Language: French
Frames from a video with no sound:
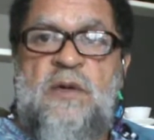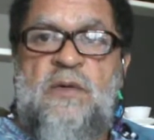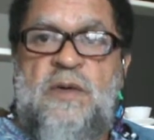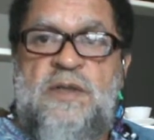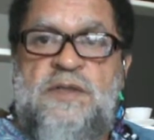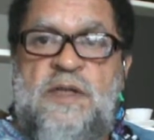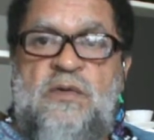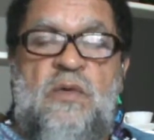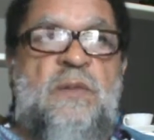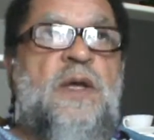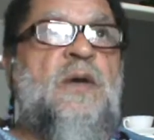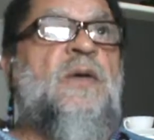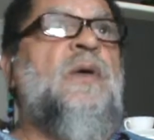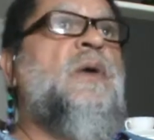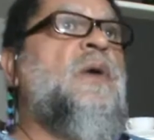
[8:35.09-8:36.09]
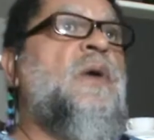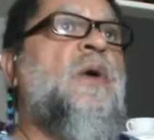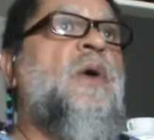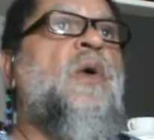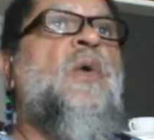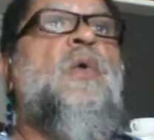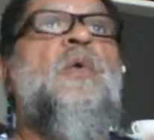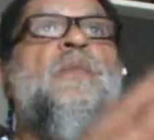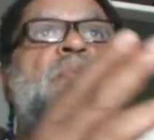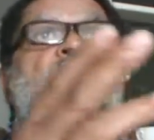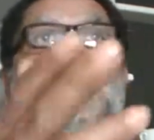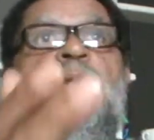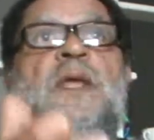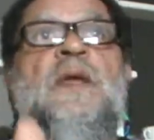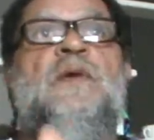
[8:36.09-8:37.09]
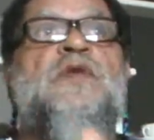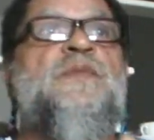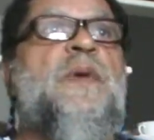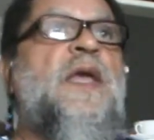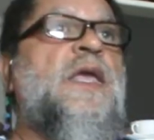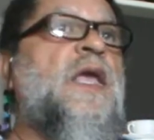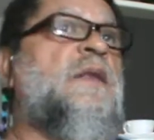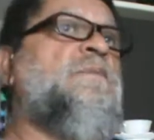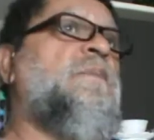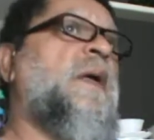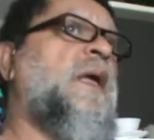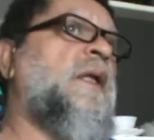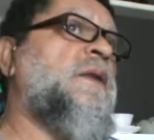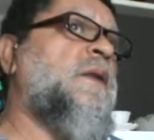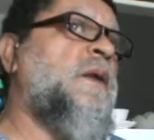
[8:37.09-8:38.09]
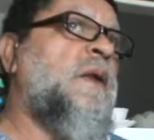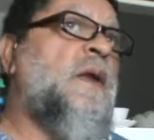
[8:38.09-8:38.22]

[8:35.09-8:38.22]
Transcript: que les êtres humains ont pris, on se met à quatre pattes,